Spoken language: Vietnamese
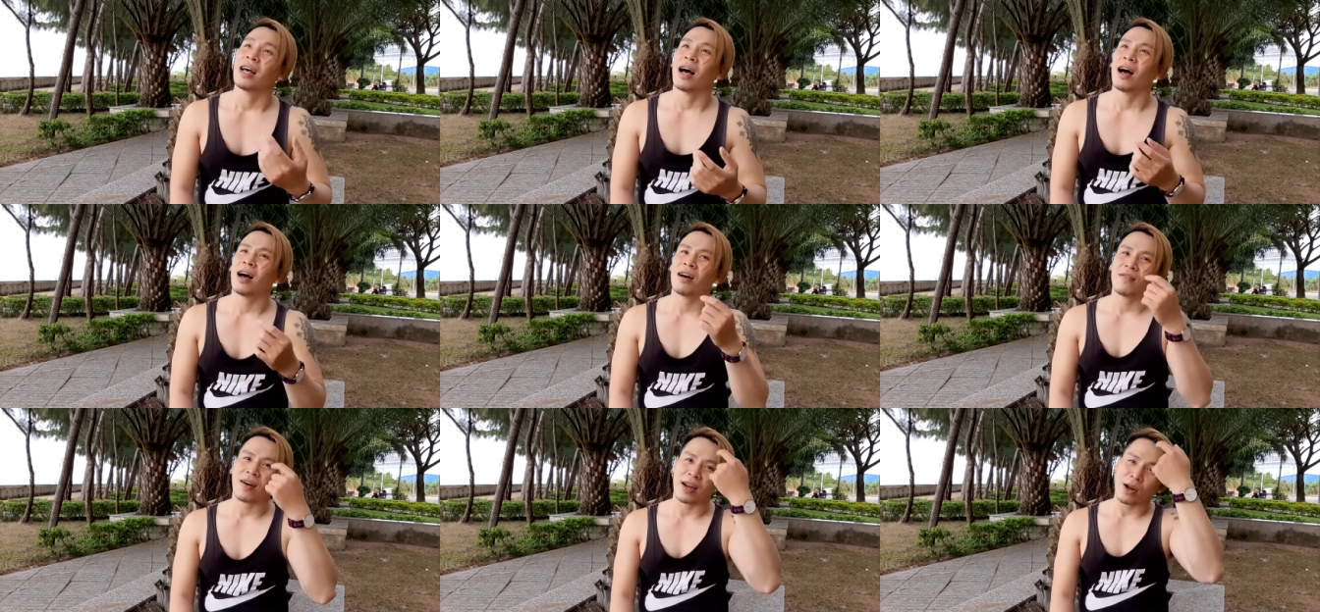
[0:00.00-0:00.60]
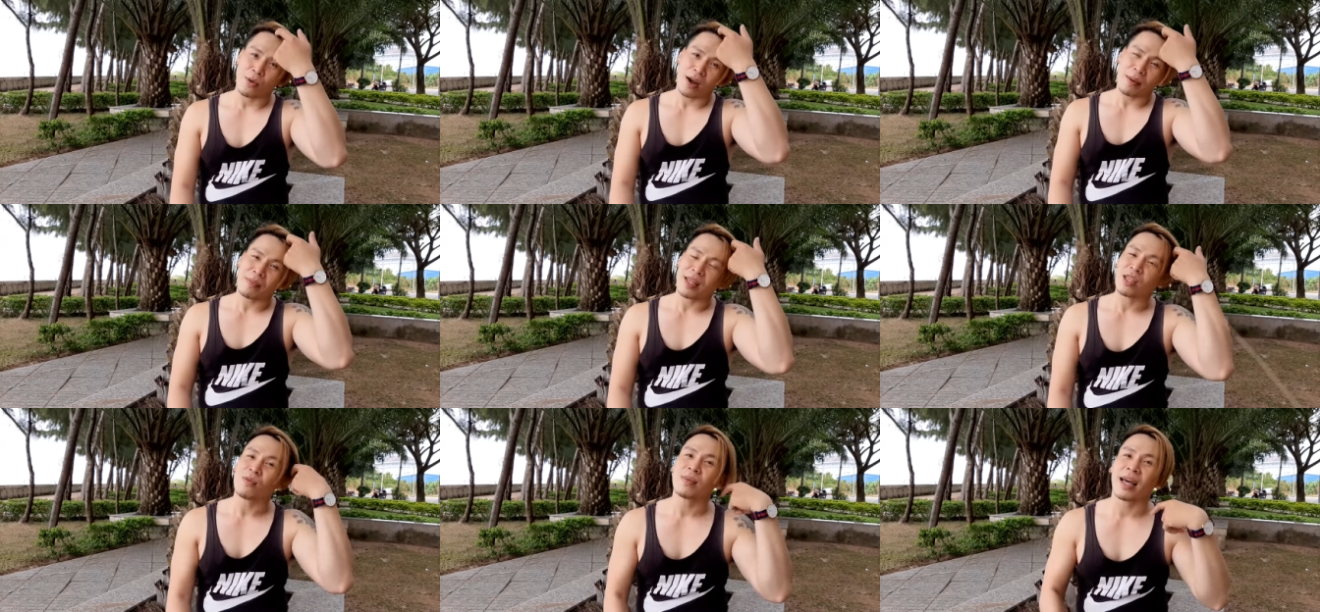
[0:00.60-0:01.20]
à, và đầu năm
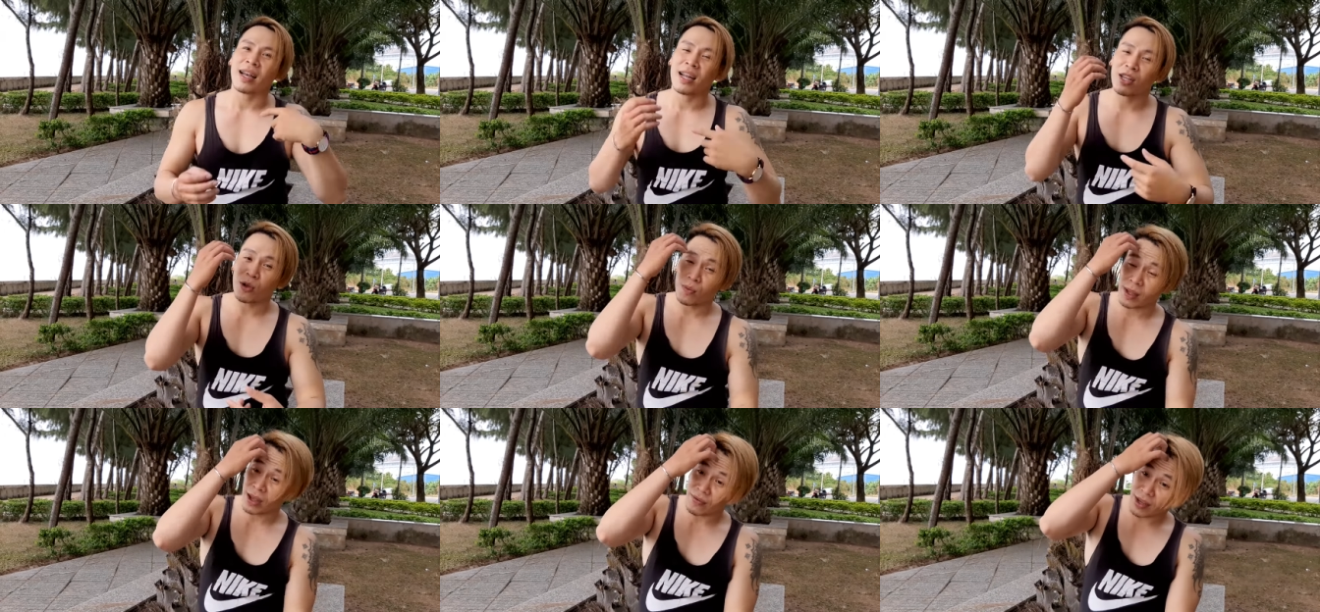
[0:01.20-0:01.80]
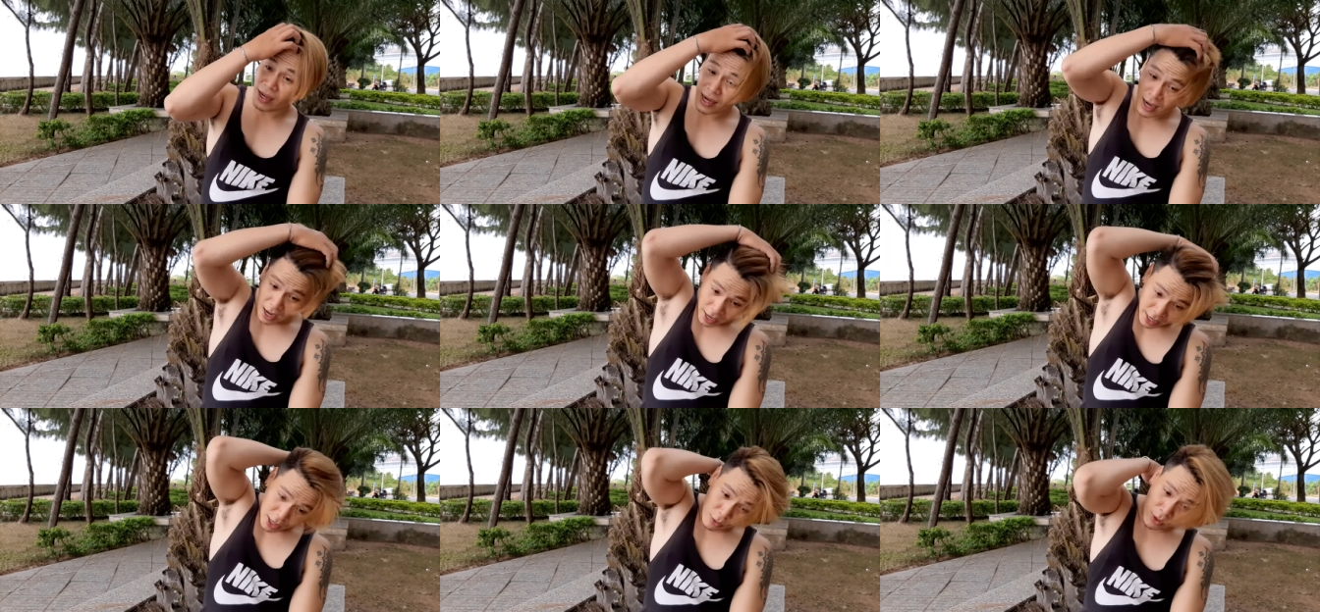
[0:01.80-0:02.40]
thì chúng ta nên chúc nhau những cái
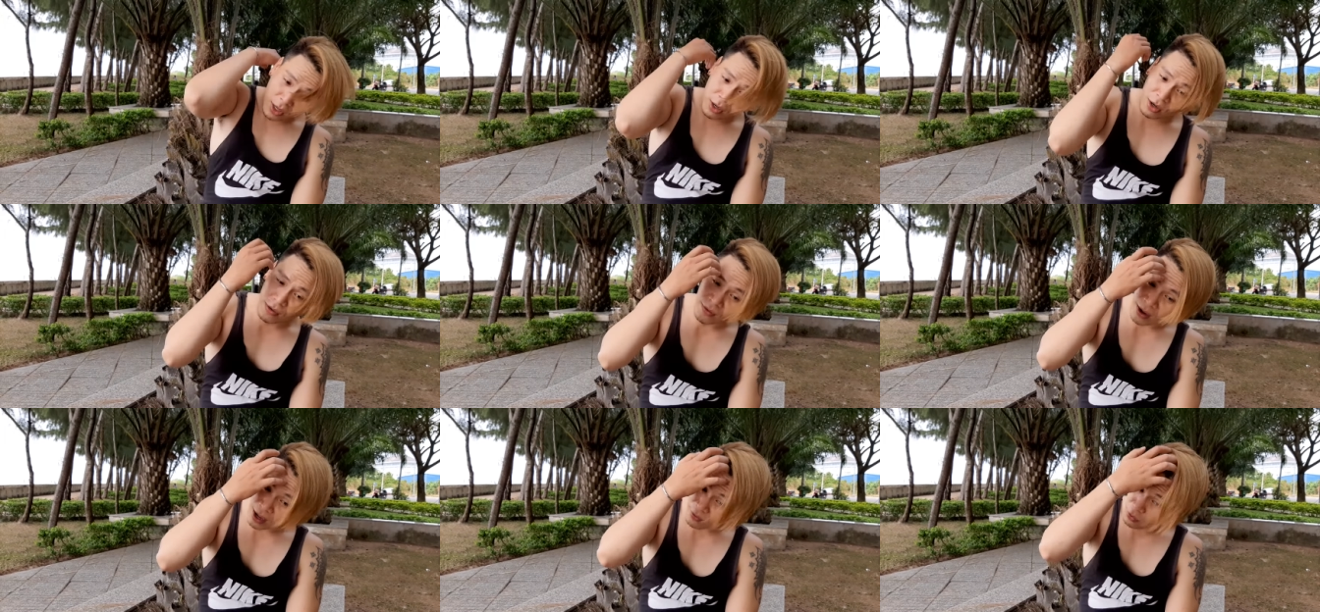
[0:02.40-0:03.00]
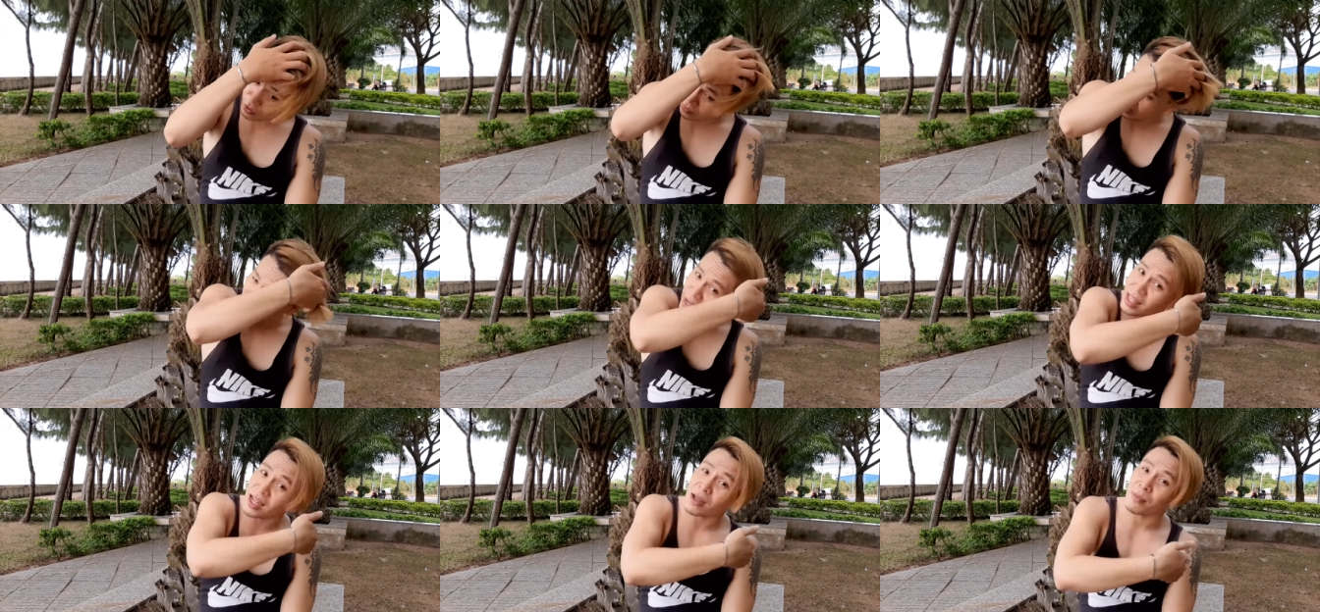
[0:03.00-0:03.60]
lời yêu thương và vui
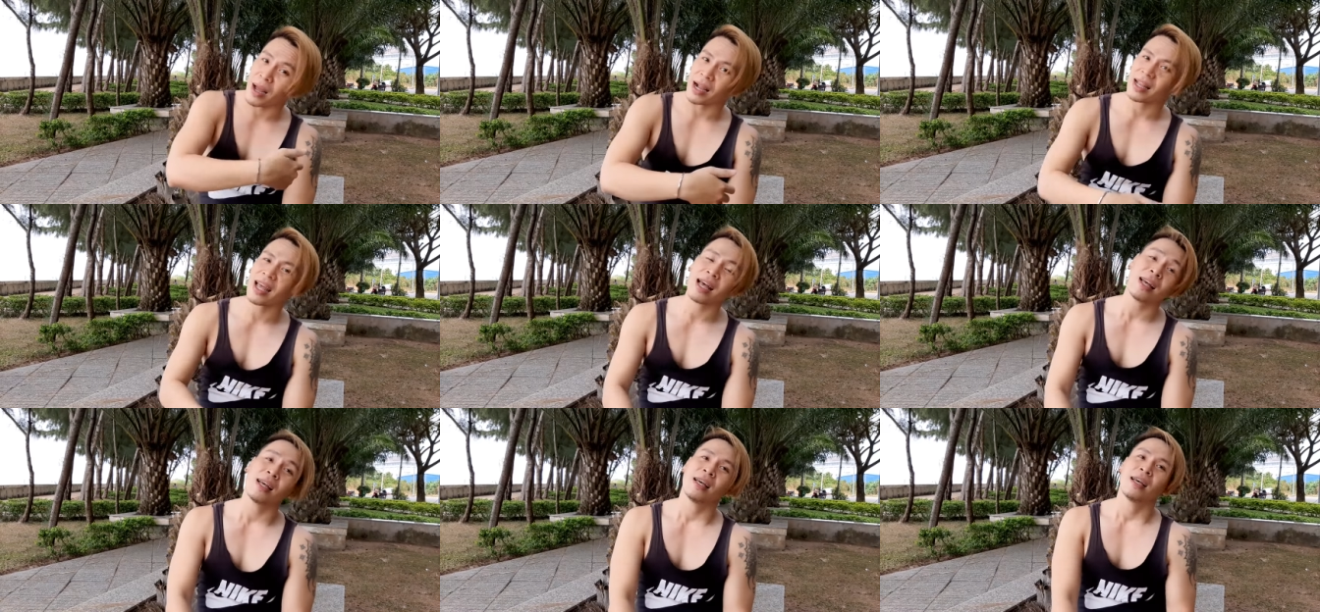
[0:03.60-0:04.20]
vẻ nhé các bạn nhé